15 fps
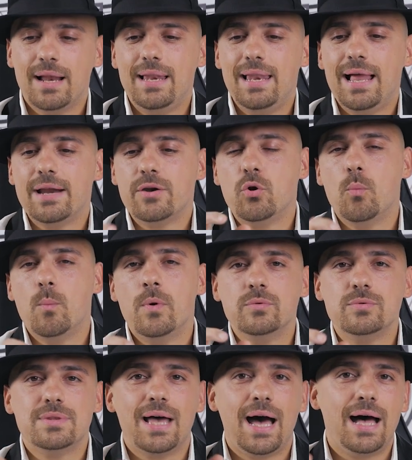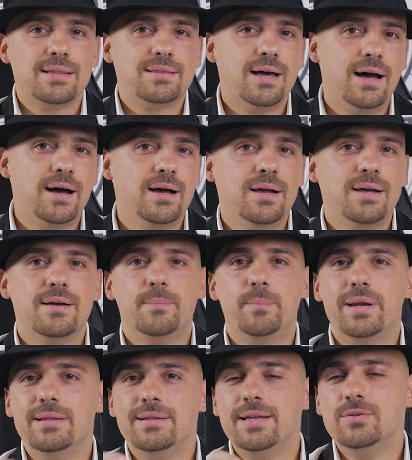l'hanno montata
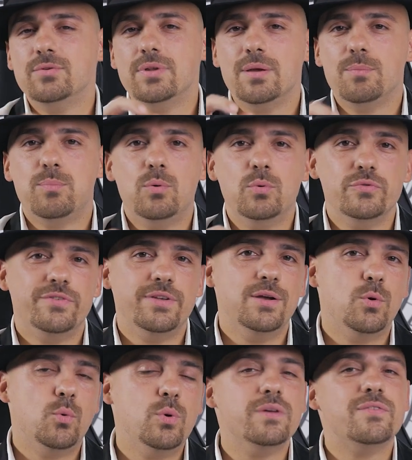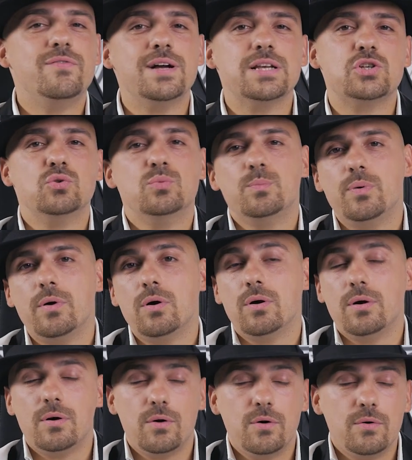prendendo dei punti in cui faccio un po'